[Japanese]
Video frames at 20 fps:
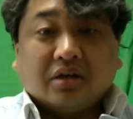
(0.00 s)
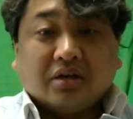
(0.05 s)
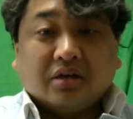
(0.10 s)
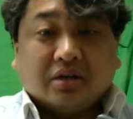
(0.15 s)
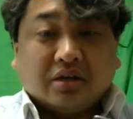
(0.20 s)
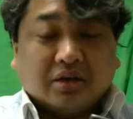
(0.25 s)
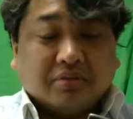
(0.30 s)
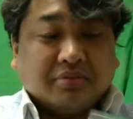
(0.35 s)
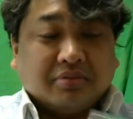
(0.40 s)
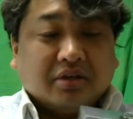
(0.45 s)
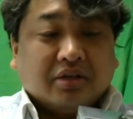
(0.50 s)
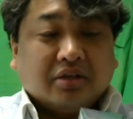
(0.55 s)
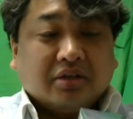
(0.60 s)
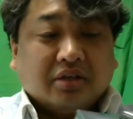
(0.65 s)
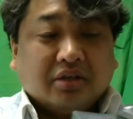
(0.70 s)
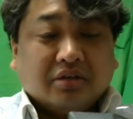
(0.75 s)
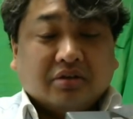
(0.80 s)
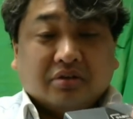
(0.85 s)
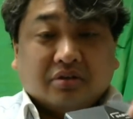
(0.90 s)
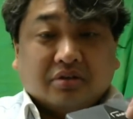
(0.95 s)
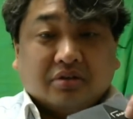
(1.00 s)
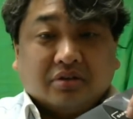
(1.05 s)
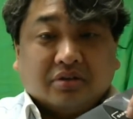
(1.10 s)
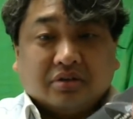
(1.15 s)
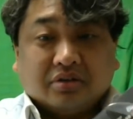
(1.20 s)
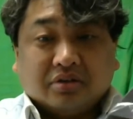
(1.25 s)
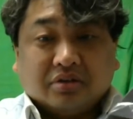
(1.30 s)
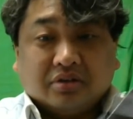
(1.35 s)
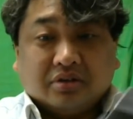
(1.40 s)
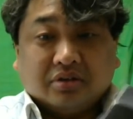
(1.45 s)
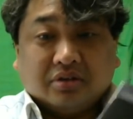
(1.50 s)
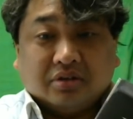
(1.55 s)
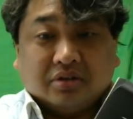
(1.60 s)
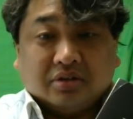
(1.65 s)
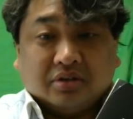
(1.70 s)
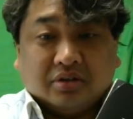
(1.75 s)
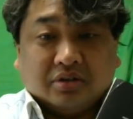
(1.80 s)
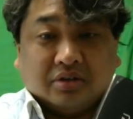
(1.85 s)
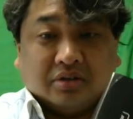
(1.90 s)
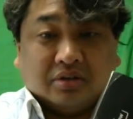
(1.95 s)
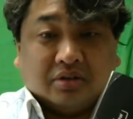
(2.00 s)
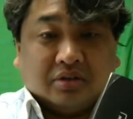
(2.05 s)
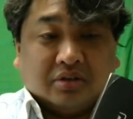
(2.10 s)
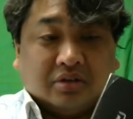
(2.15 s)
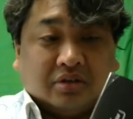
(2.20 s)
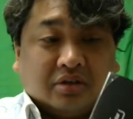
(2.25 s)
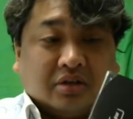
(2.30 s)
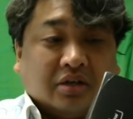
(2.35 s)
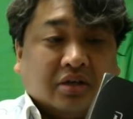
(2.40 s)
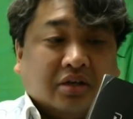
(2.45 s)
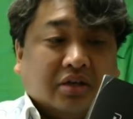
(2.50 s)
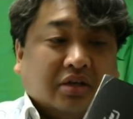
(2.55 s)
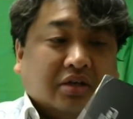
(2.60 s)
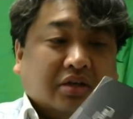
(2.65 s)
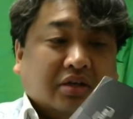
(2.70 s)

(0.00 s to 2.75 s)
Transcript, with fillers: ラミネーティング。はい。